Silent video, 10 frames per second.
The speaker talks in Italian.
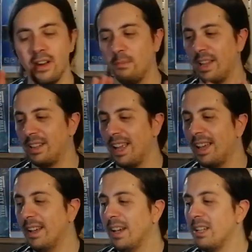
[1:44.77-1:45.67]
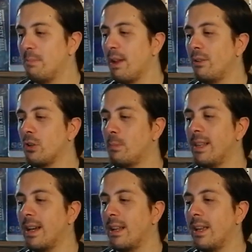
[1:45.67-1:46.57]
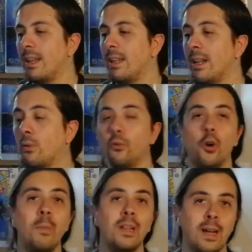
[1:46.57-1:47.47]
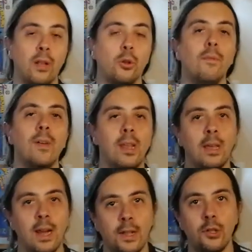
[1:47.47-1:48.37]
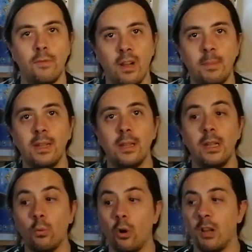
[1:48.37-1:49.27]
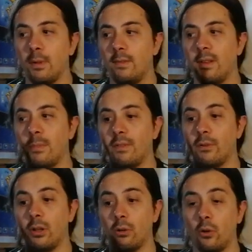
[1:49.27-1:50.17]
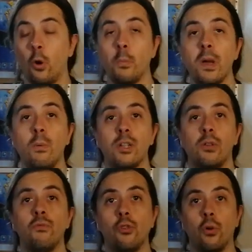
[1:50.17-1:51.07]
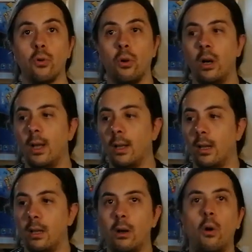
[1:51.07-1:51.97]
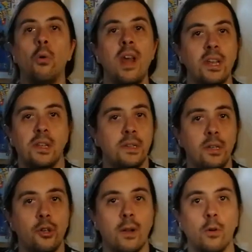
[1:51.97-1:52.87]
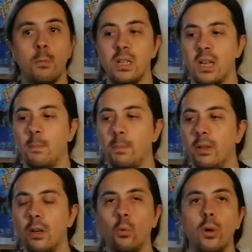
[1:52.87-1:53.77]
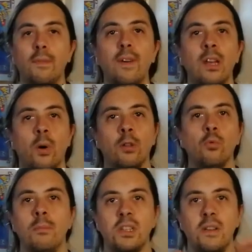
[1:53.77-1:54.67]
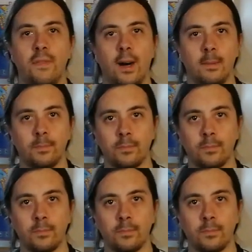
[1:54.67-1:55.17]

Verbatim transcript: veramente, spero di non sbagliare il cognome, intanto vi ringrazio veramente di cuore per avermene fornito una copia e questo è un gioco onesto e sincero come sempre, di cui fino a due mesi fa